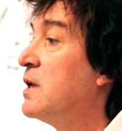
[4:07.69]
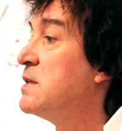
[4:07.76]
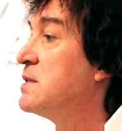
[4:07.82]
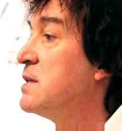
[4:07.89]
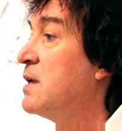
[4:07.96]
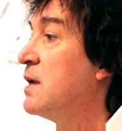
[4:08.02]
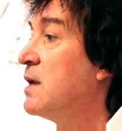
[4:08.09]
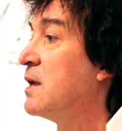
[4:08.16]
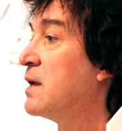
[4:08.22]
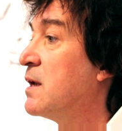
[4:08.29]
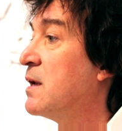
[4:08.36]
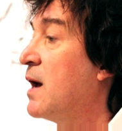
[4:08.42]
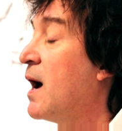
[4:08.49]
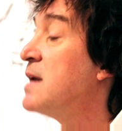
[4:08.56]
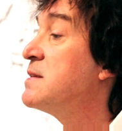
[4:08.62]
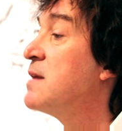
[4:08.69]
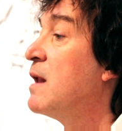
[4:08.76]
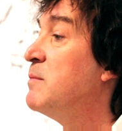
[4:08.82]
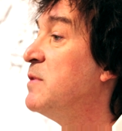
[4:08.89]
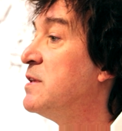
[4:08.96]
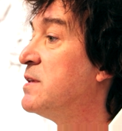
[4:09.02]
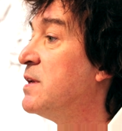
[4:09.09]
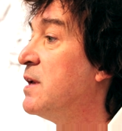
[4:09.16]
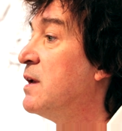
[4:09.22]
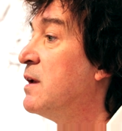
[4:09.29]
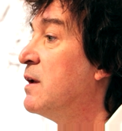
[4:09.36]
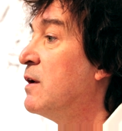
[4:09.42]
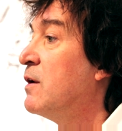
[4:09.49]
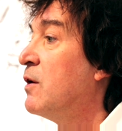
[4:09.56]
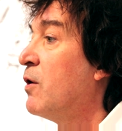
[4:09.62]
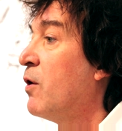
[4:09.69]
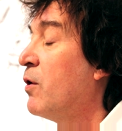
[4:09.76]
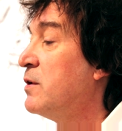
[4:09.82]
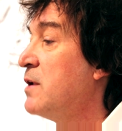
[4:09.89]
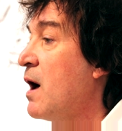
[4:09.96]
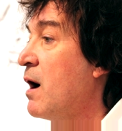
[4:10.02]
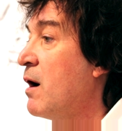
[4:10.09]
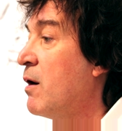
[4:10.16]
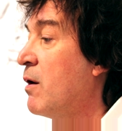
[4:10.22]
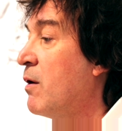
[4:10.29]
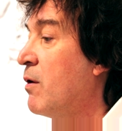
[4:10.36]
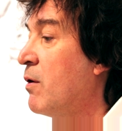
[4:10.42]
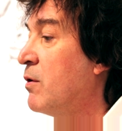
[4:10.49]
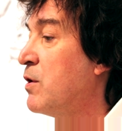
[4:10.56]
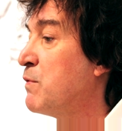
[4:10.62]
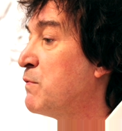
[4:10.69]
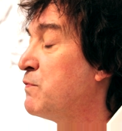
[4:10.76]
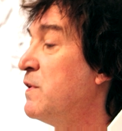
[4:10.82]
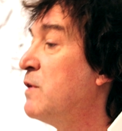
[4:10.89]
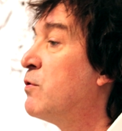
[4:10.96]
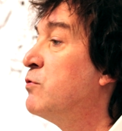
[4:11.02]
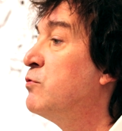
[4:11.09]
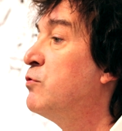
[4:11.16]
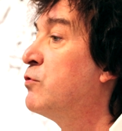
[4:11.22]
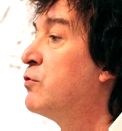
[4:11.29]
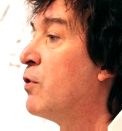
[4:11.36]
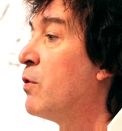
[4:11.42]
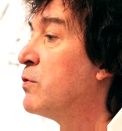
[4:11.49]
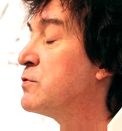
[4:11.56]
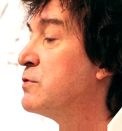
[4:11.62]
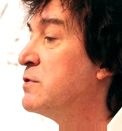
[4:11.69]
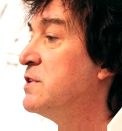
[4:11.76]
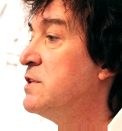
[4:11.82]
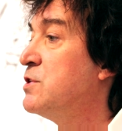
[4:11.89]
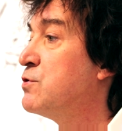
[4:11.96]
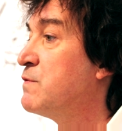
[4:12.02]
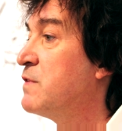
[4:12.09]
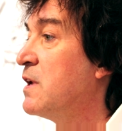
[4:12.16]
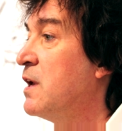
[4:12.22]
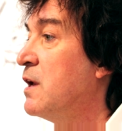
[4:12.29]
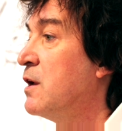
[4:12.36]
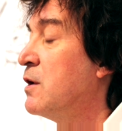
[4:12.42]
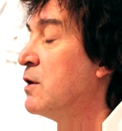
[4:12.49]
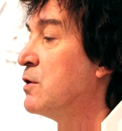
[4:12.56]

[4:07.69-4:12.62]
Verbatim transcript: Et c'est grâce à l'amitié, on a, on un fil conducteur, on se dit je vais,